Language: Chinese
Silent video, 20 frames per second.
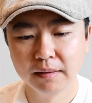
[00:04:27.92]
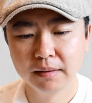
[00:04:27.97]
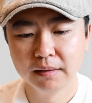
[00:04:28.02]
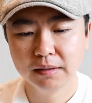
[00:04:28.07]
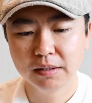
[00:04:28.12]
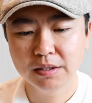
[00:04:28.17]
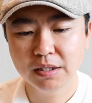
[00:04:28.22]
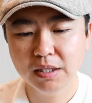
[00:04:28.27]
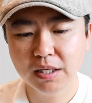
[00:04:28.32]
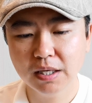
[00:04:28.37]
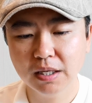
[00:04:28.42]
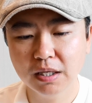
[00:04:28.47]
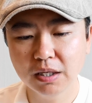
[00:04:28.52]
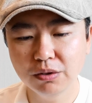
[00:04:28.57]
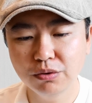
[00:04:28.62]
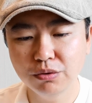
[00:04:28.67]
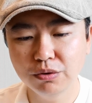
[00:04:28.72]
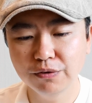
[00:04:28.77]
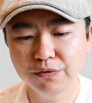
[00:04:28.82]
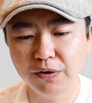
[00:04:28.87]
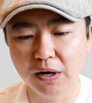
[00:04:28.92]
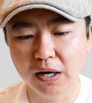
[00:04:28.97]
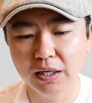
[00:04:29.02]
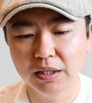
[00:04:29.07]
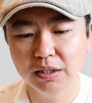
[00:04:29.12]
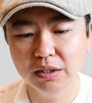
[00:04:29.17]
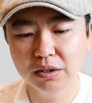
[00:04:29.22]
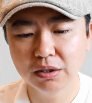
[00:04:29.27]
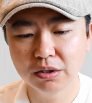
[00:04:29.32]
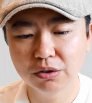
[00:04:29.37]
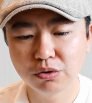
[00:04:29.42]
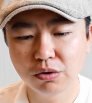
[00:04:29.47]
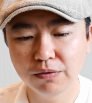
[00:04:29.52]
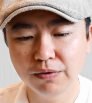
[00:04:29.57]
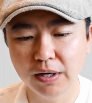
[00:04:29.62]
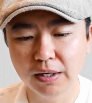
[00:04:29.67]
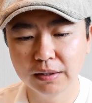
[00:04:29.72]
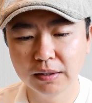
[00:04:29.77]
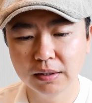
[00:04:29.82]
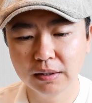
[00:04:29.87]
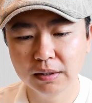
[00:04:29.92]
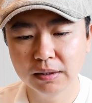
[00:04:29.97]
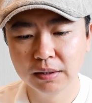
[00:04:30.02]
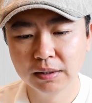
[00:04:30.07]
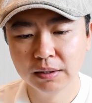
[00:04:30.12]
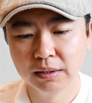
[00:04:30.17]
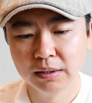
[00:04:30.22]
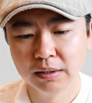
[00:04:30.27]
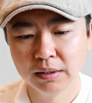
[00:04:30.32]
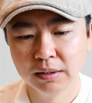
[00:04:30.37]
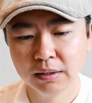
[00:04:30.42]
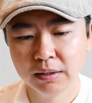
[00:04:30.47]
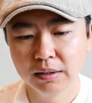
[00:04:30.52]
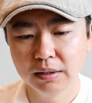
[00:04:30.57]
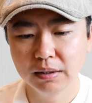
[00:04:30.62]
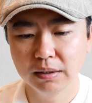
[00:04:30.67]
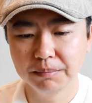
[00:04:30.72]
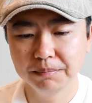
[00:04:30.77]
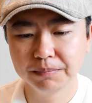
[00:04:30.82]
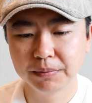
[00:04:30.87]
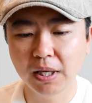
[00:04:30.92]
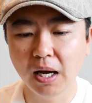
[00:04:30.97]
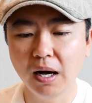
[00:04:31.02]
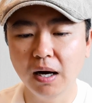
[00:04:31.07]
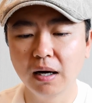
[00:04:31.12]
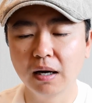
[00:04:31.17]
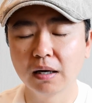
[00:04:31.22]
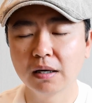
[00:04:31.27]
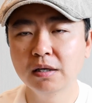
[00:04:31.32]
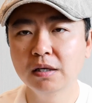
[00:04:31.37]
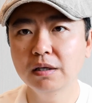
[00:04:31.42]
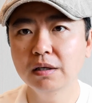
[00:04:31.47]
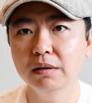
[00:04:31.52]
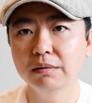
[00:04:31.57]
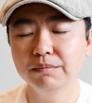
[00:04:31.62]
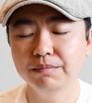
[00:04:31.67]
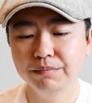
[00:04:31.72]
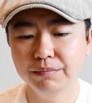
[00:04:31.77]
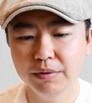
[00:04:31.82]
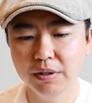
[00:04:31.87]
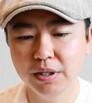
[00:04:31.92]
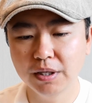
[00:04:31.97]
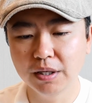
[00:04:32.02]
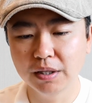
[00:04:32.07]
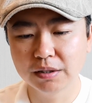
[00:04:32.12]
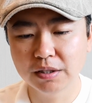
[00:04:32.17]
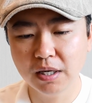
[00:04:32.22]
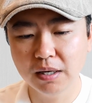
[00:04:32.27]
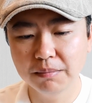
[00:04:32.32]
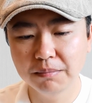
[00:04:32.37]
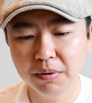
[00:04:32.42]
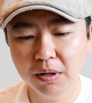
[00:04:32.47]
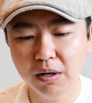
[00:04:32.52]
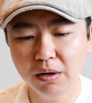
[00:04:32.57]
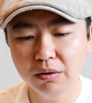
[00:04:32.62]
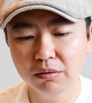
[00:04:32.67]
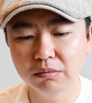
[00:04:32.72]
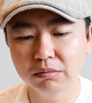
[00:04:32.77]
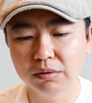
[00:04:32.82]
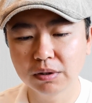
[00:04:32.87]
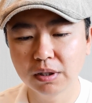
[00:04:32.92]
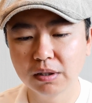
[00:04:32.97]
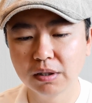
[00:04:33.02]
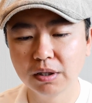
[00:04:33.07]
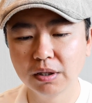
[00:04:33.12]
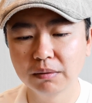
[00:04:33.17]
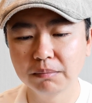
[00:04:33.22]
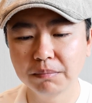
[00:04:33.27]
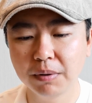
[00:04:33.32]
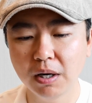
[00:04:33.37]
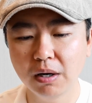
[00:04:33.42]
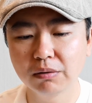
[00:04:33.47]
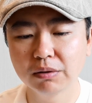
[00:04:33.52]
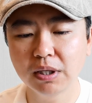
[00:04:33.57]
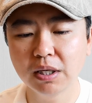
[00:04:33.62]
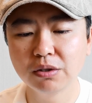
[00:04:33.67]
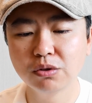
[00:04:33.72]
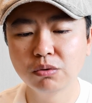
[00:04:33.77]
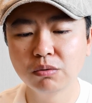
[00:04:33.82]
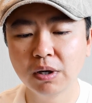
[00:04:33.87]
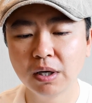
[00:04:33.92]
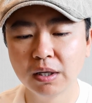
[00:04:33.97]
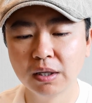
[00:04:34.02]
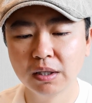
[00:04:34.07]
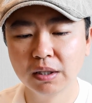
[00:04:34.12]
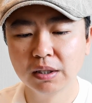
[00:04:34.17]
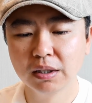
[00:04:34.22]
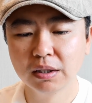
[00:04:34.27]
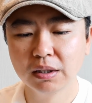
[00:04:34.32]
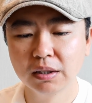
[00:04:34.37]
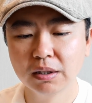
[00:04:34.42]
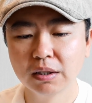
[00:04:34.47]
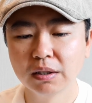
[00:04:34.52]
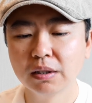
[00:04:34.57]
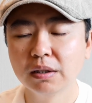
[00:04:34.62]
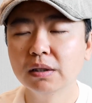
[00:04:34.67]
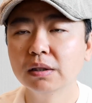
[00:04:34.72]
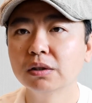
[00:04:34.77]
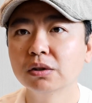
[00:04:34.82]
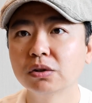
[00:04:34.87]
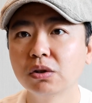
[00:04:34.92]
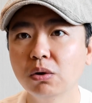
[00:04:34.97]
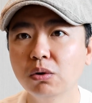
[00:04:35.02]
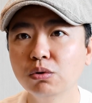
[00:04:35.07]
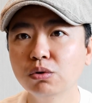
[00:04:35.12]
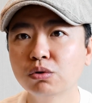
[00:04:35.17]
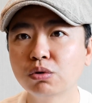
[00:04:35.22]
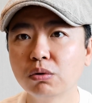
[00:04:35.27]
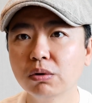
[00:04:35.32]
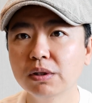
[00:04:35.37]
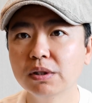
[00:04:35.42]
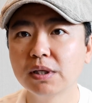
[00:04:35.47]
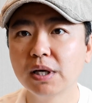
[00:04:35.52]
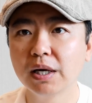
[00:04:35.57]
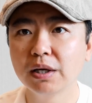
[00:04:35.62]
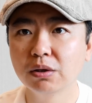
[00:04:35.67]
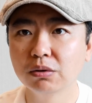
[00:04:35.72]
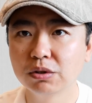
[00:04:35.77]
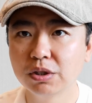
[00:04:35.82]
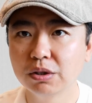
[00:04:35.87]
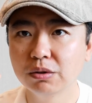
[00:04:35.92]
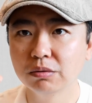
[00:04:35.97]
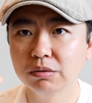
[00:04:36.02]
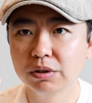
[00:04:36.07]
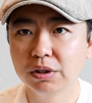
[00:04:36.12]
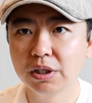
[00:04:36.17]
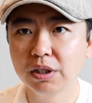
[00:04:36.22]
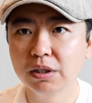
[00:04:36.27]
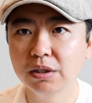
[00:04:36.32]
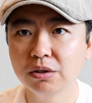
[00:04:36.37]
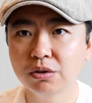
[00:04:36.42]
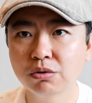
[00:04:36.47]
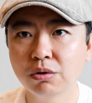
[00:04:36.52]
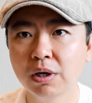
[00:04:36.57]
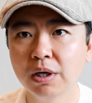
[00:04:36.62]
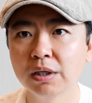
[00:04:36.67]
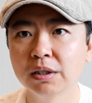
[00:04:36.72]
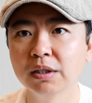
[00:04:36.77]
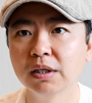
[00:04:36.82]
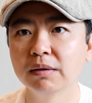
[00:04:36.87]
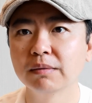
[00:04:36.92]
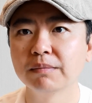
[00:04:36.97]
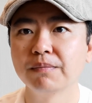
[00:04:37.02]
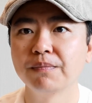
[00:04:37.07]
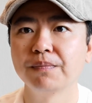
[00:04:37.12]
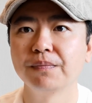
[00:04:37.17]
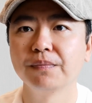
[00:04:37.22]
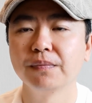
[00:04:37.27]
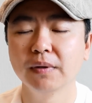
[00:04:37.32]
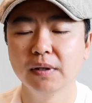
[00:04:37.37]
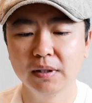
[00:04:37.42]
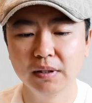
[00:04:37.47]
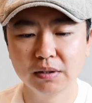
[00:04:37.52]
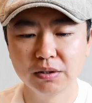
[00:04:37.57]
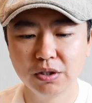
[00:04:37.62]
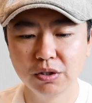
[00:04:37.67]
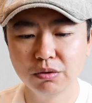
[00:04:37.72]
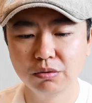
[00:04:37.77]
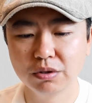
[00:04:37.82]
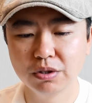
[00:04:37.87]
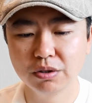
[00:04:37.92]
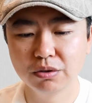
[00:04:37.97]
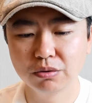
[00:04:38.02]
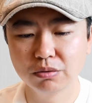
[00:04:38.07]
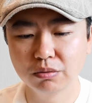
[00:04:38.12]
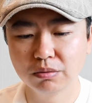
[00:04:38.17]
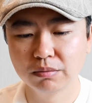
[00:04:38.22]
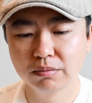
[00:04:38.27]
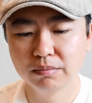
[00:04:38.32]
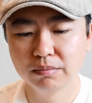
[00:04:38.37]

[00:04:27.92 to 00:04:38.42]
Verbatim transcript: 那现在根据法医的说法呢，呃，坦克、野战炮等炮弹中啊，都存在有这种钉状的啊这种金属。